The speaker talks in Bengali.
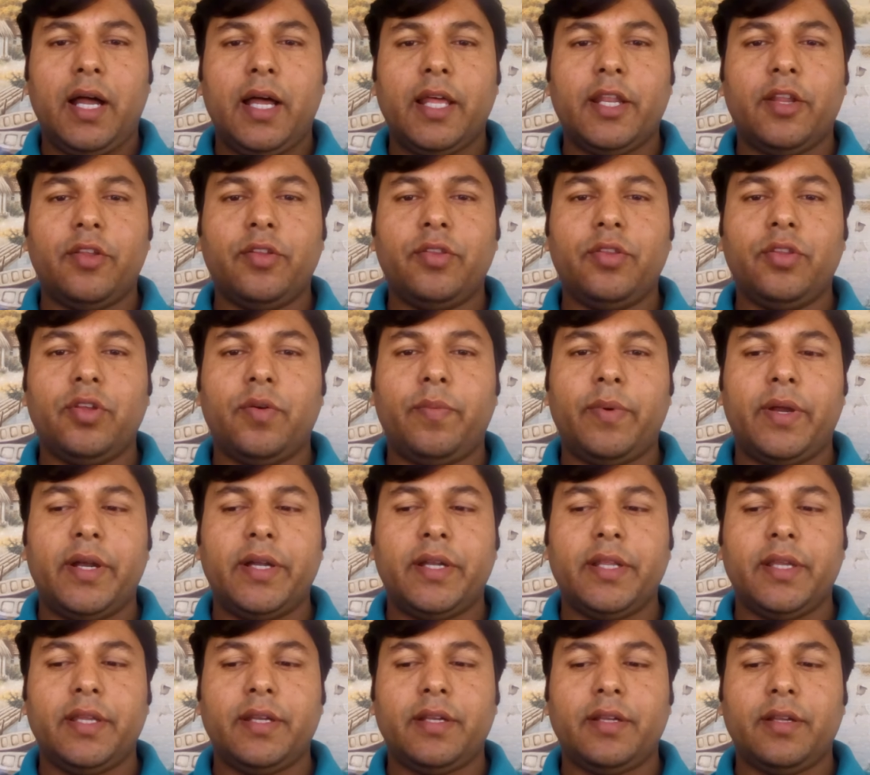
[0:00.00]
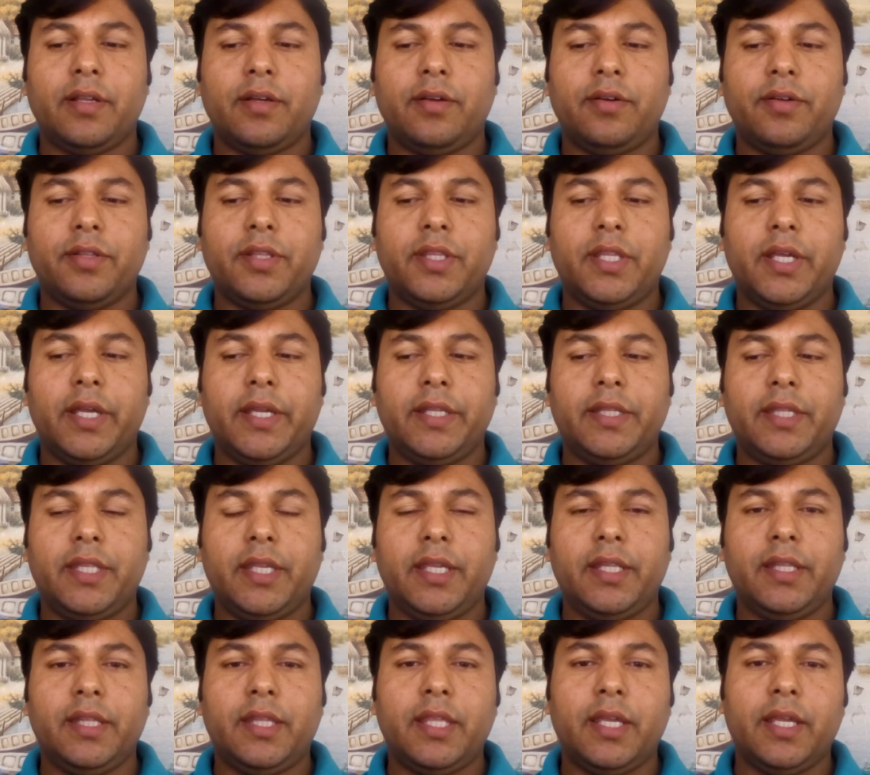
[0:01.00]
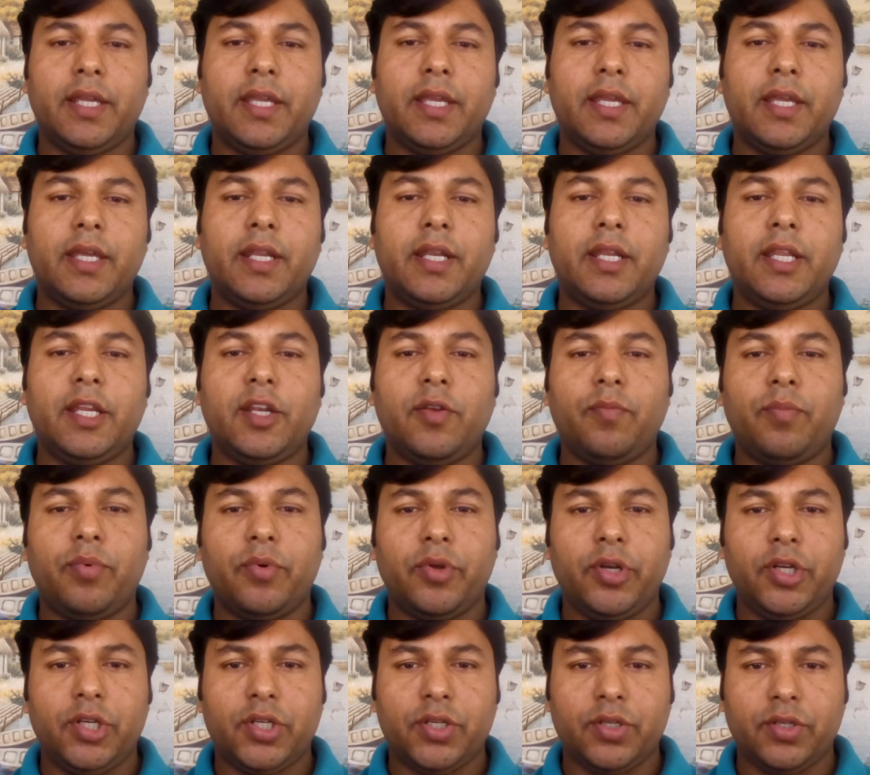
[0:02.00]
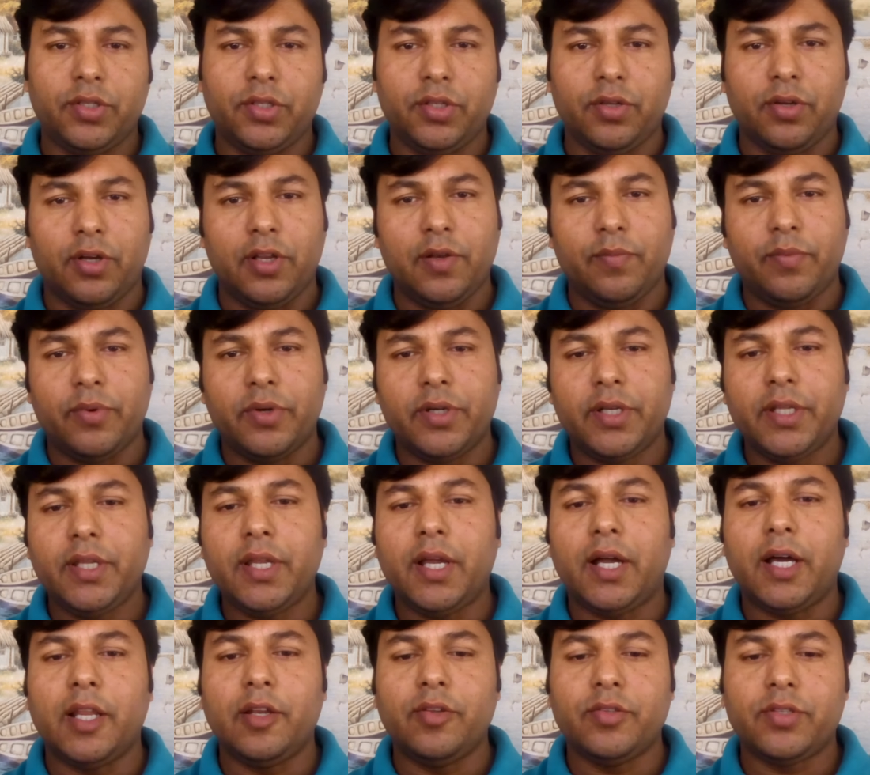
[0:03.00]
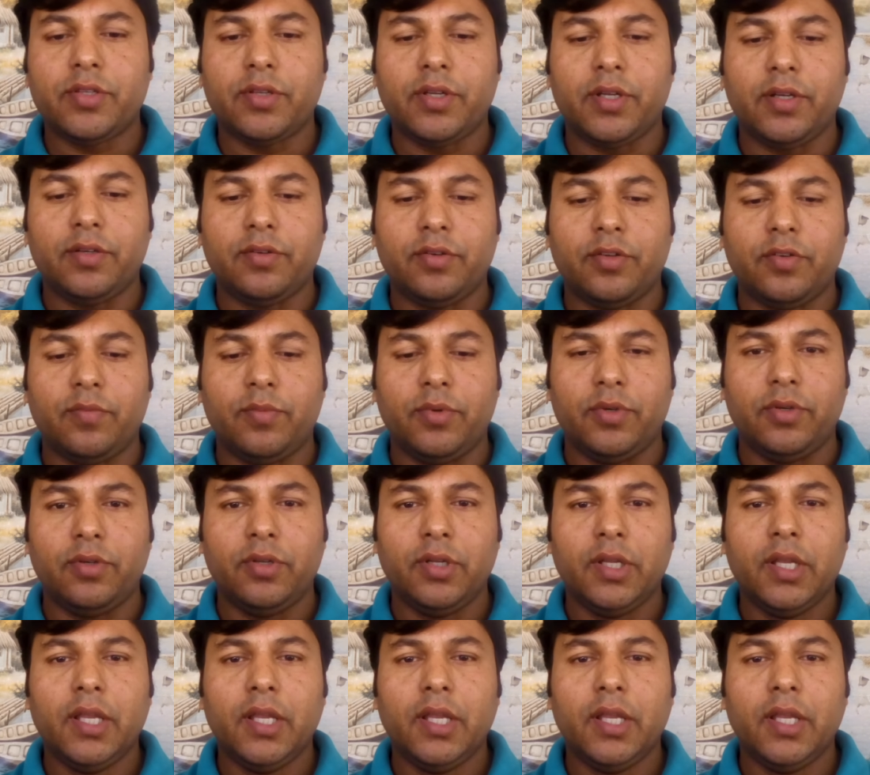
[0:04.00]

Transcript: আনন্দ পাটের অধ্যায় তিন থেকে ঋণ পরিশোধ গল্পটি আলোচনা করব